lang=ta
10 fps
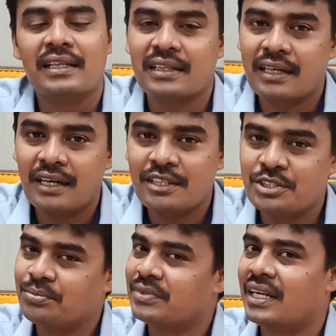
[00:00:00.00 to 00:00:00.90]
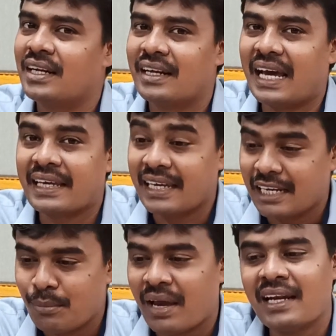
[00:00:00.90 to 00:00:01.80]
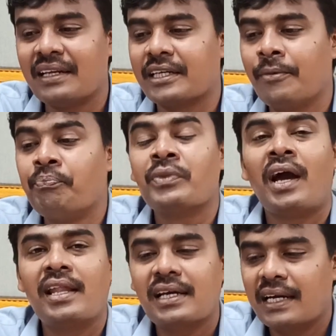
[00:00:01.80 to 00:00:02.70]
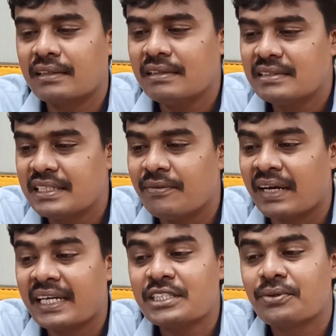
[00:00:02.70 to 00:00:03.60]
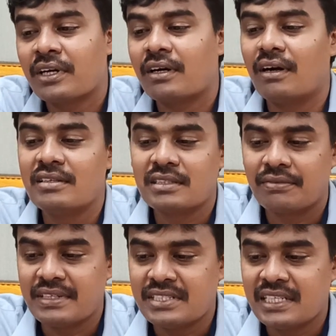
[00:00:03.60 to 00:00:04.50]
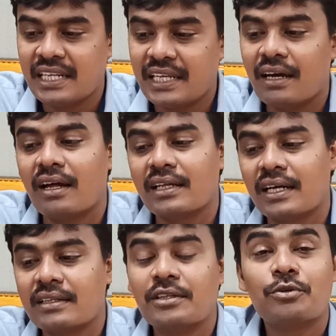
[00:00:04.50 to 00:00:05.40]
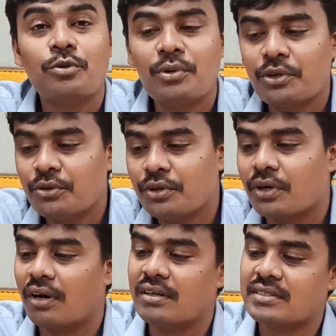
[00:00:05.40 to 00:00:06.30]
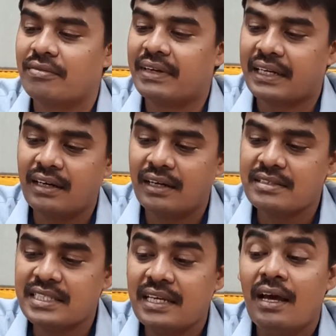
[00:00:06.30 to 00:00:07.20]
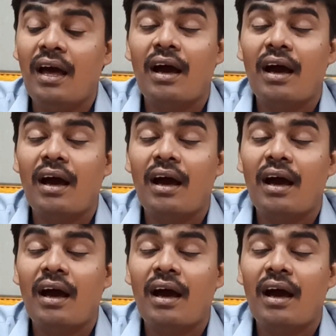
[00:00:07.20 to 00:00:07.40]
இந்த காலேஜும் நல்ல ரேங்கிங்கில் மேலே இருக்குது அதுக்கு அடுத்தது ஸ்ரீ வெங்கடேஸ்வரா காலேஜ் ஆஃப் இன்ஜினியரிங் அதுக்கு அடுத்தது குமர்குரு காலேஜ் ஆஃப் டெக்னாலஜி